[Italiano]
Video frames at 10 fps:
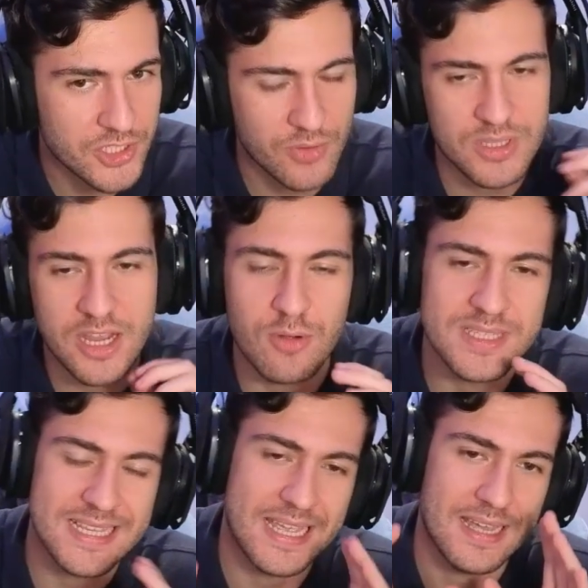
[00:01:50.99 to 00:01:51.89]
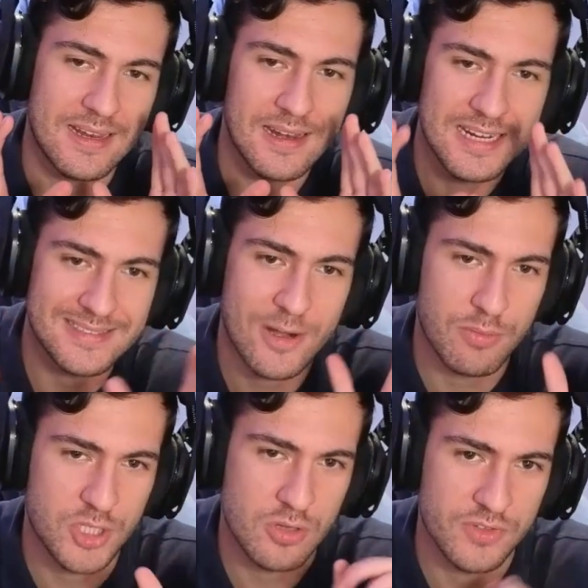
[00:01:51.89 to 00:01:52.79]
Cioè, quindi è come se l'intero
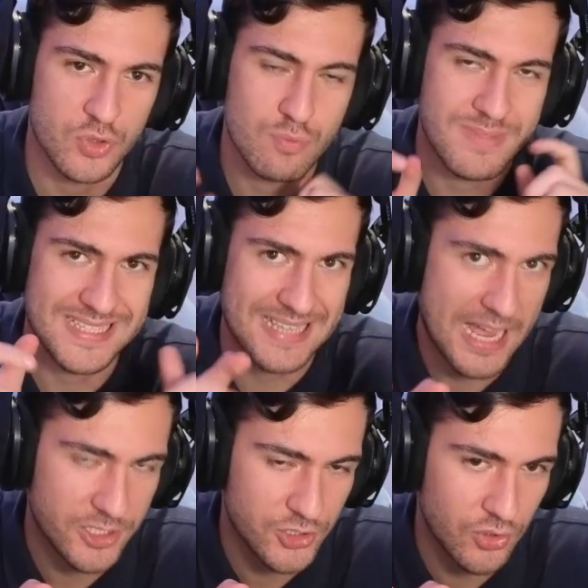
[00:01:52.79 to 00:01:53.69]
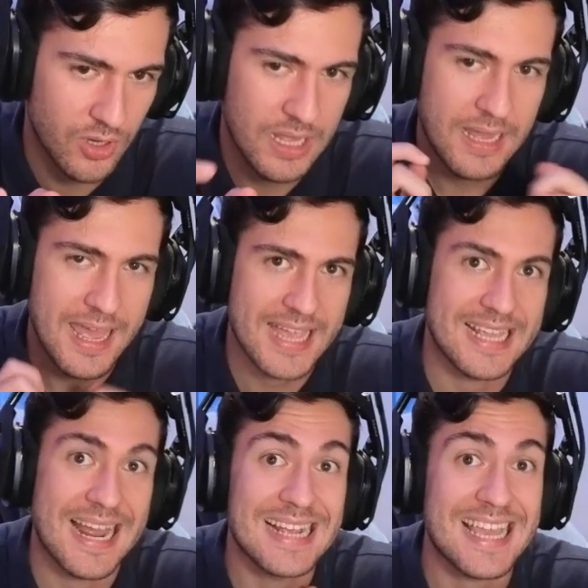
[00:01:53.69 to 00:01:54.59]
episodio fosse un messaggio, gra
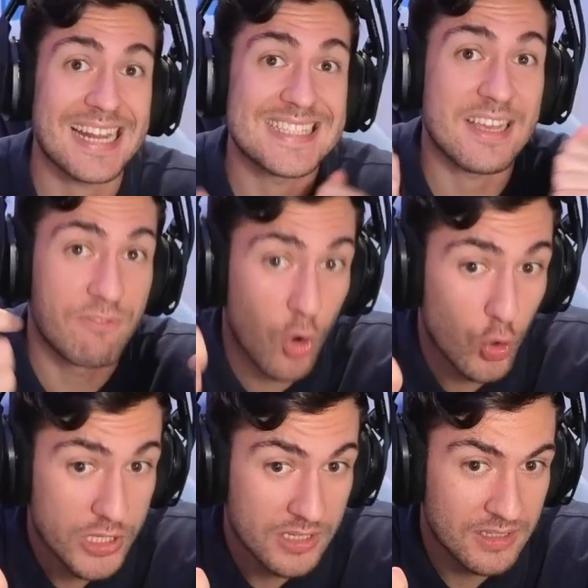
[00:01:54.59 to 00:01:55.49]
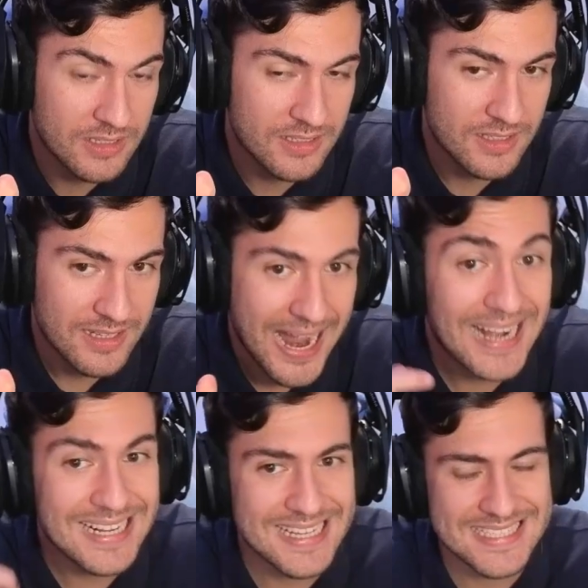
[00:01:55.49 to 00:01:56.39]
anche grazie a voi,
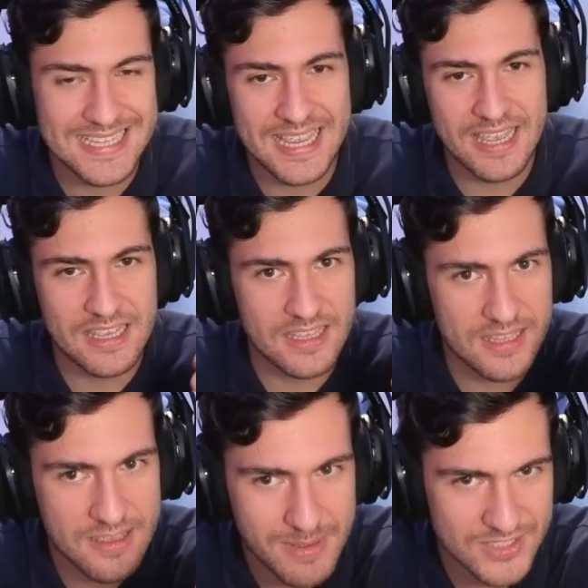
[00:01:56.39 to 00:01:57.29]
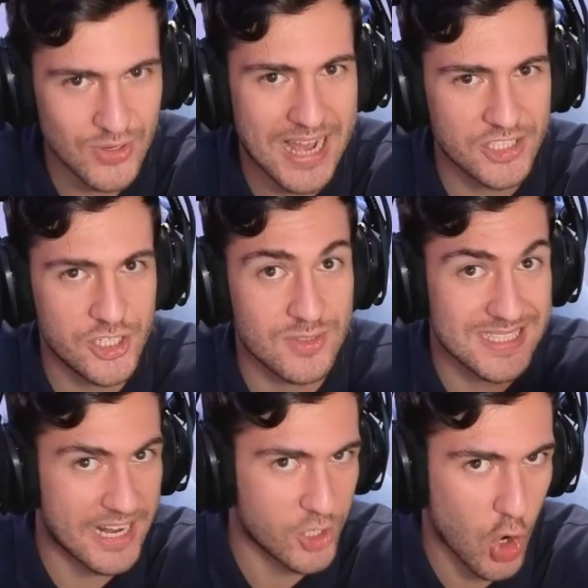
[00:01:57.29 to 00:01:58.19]
anche se i personaggi non se
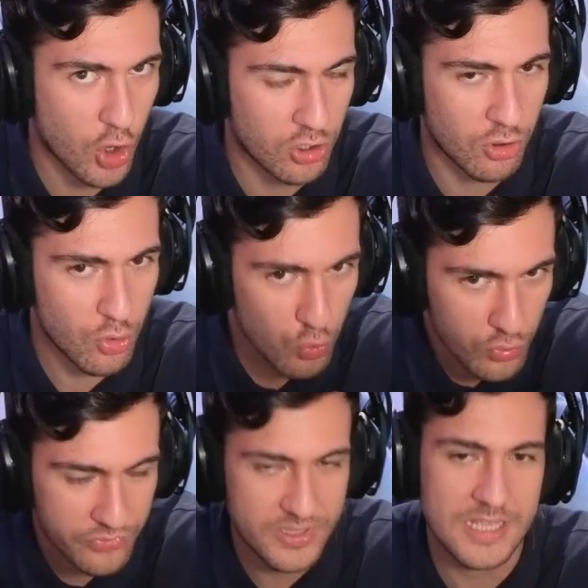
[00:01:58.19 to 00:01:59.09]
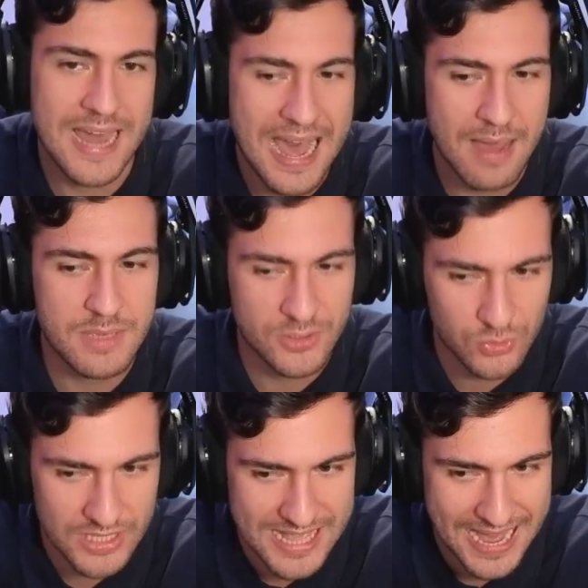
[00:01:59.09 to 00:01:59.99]
ne accorgono, Luffy, Nami e
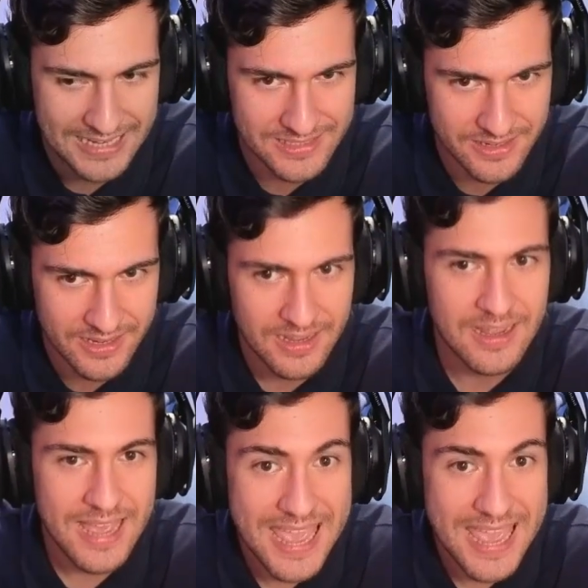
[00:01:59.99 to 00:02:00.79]
tutti gli altri, è